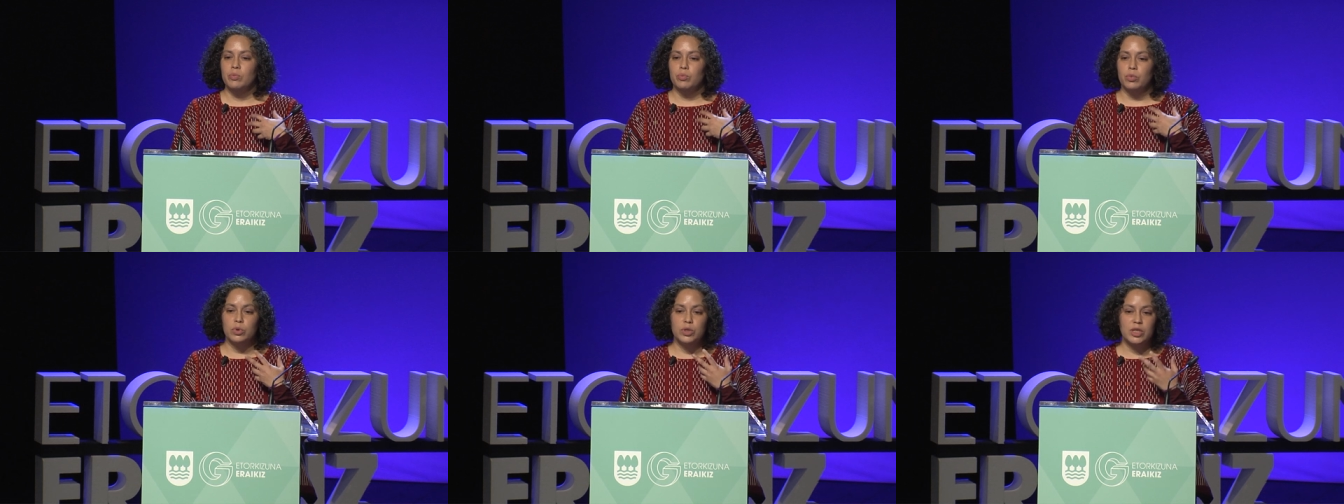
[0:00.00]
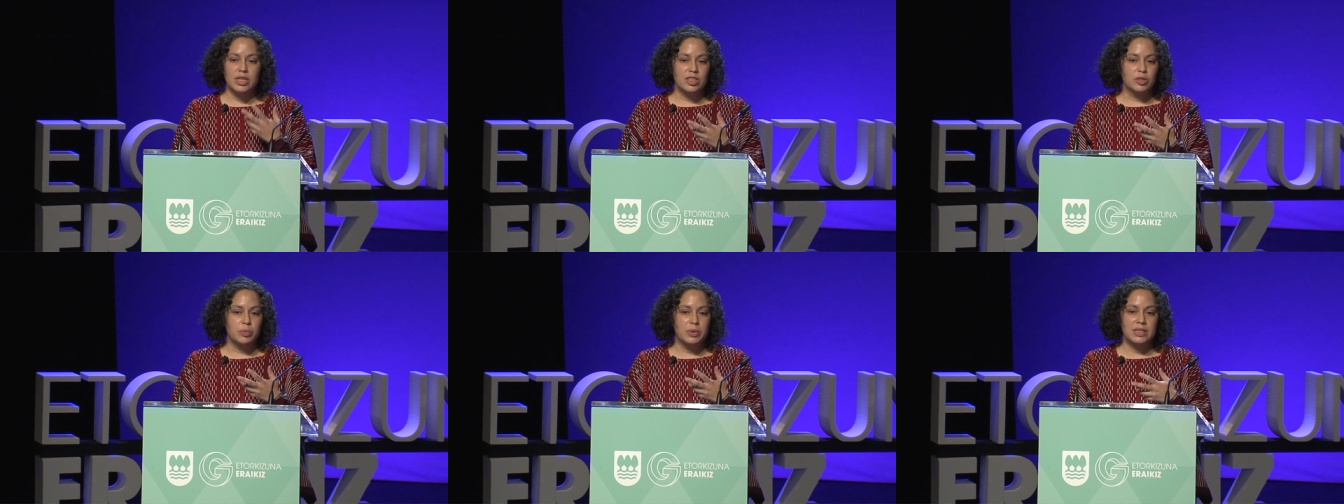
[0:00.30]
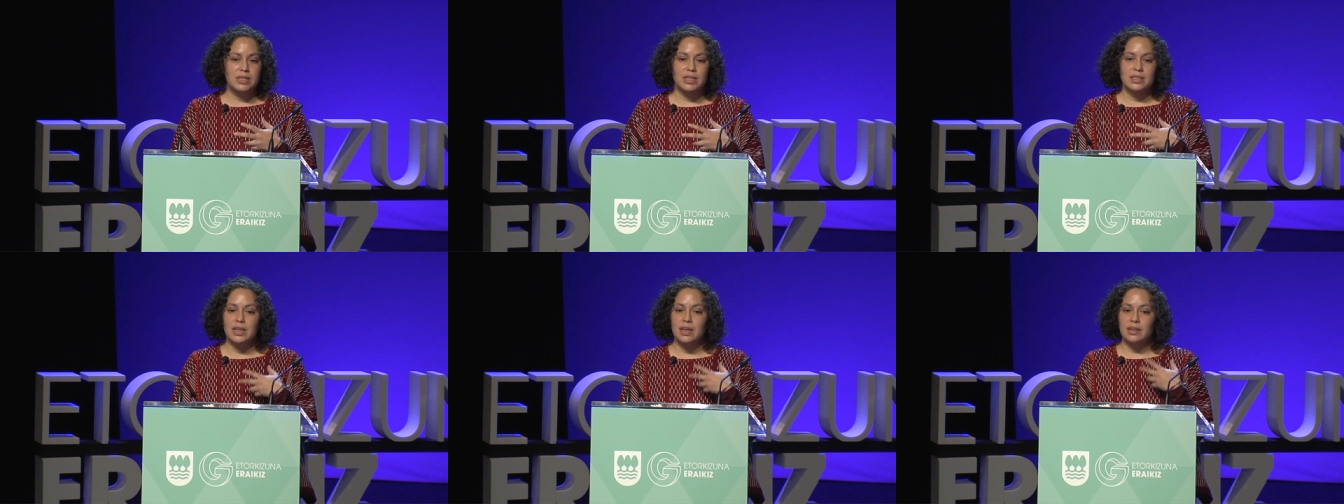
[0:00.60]
muchas
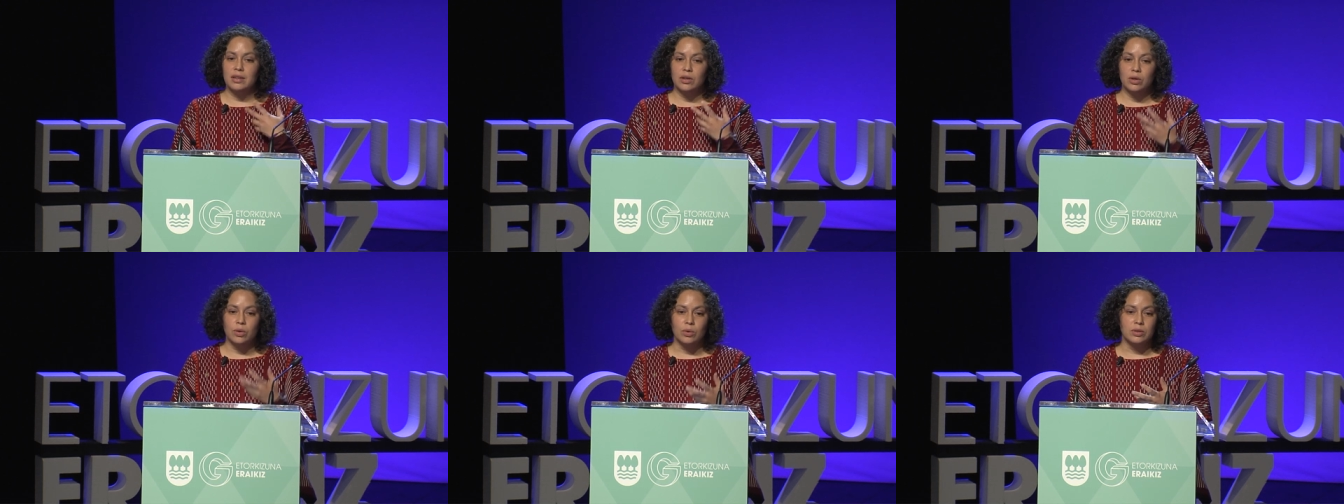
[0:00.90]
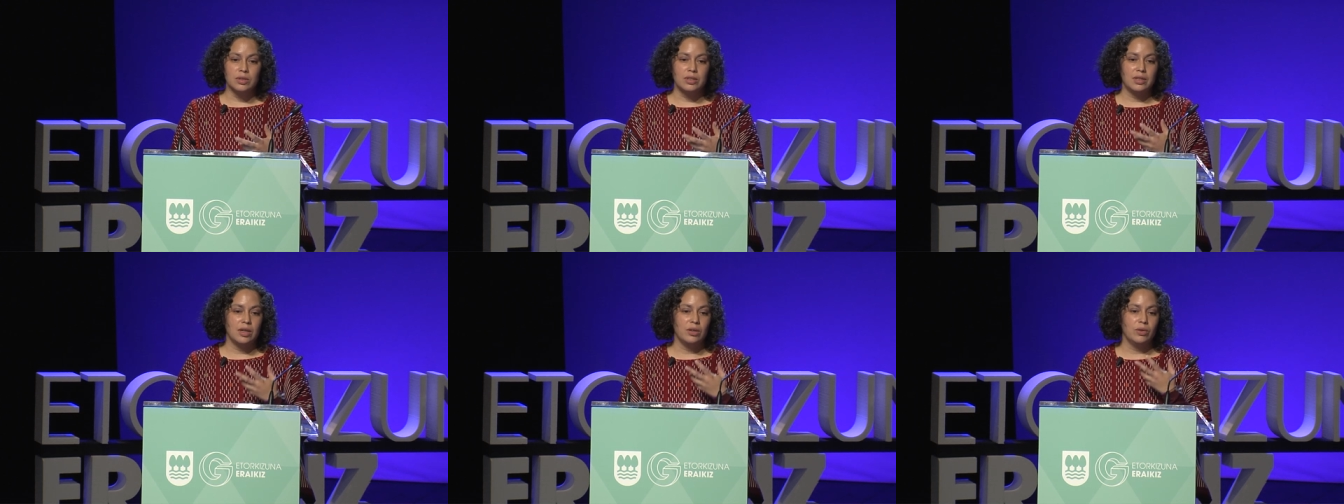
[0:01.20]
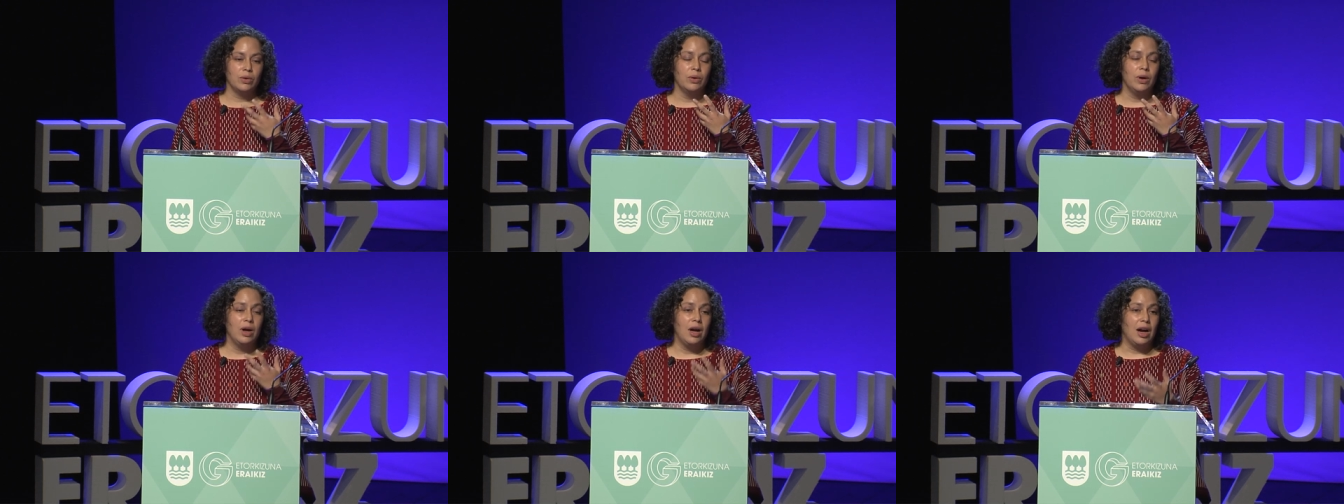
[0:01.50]
veces se han
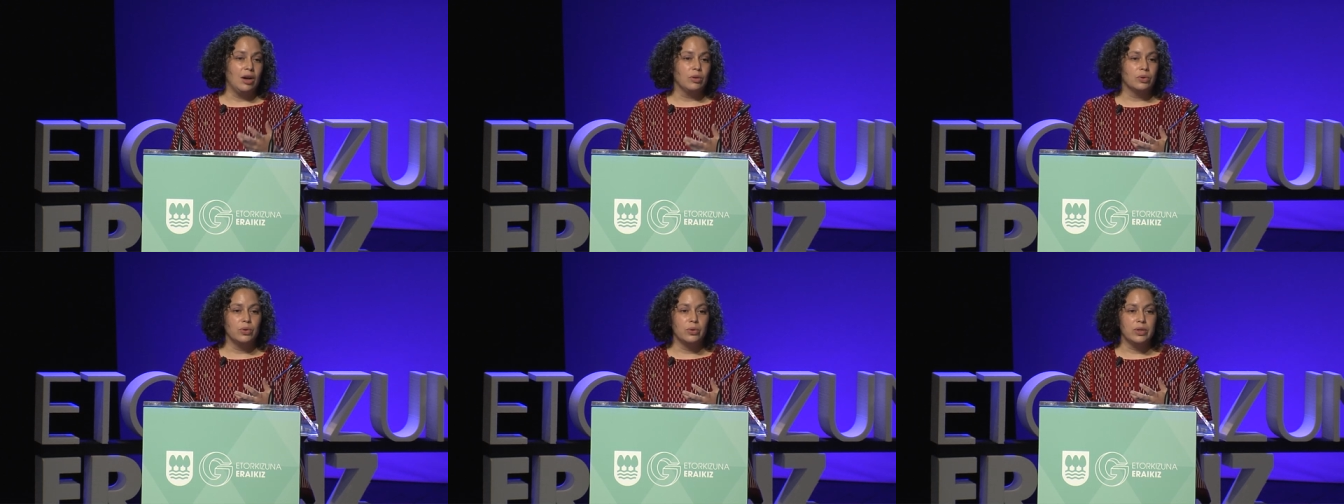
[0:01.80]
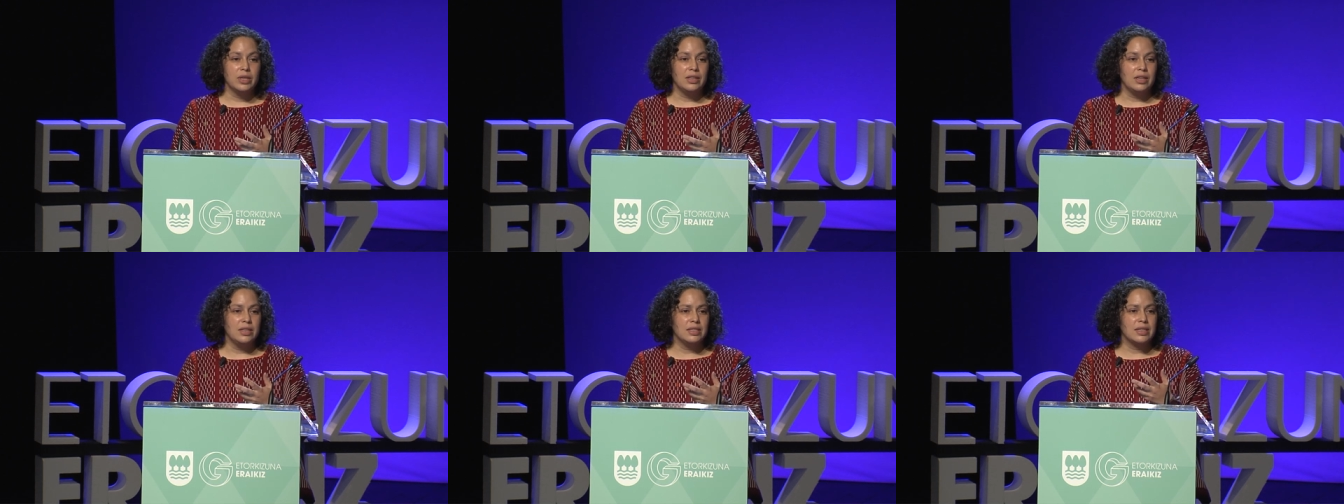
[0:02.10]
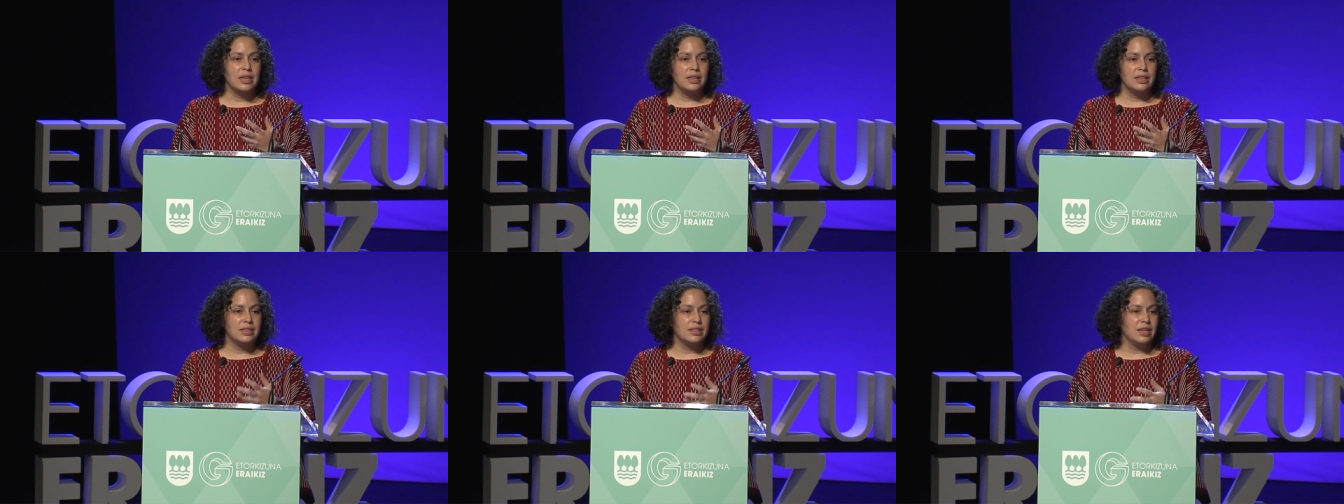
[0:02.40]
encontrado autoridades
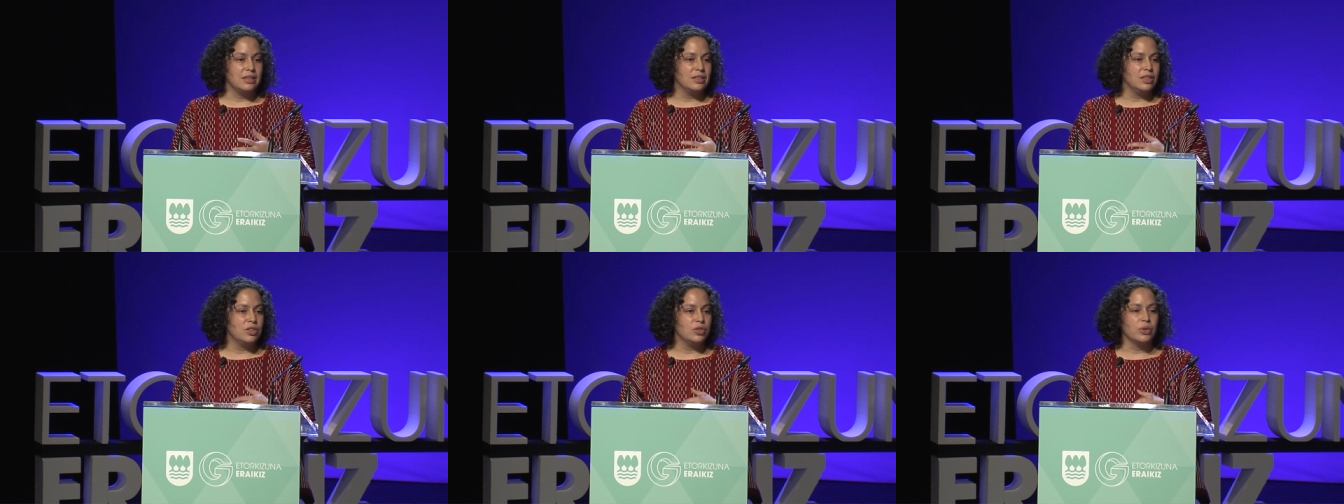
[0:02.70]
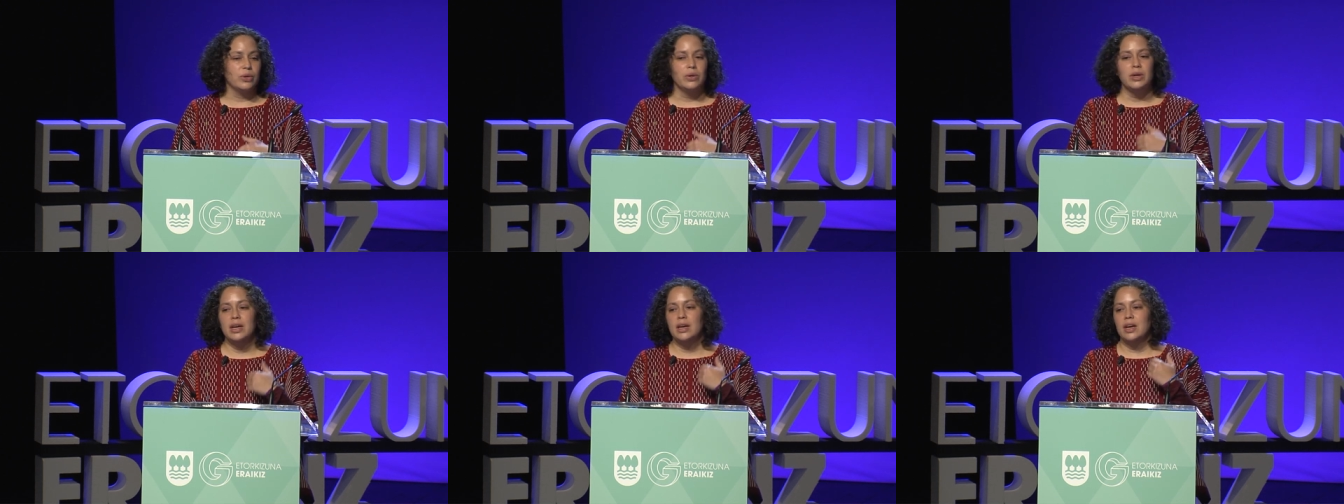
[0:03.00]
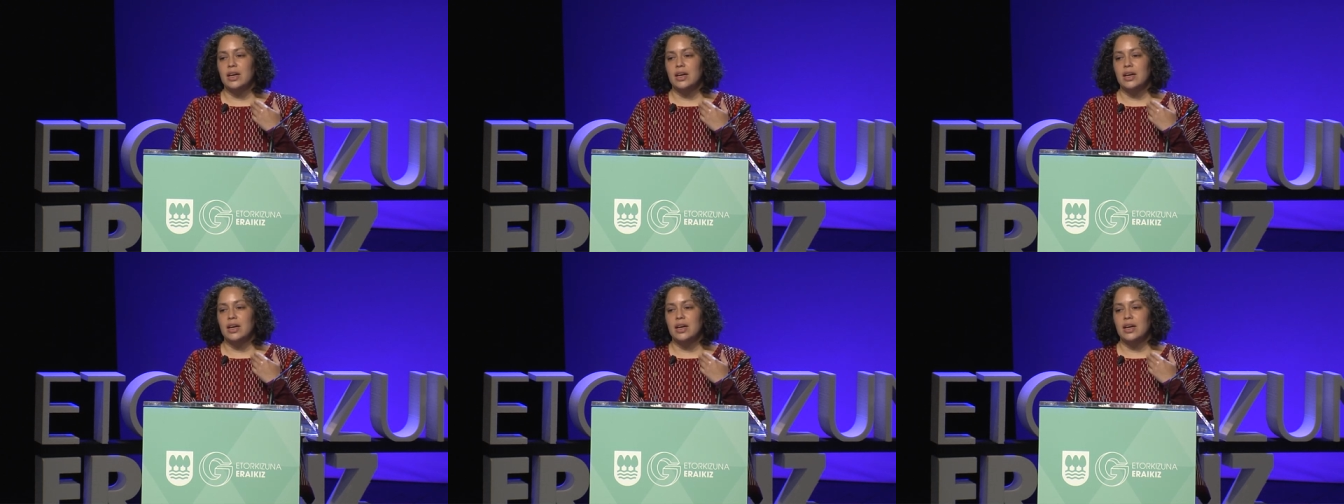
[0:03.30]
que les han dicho,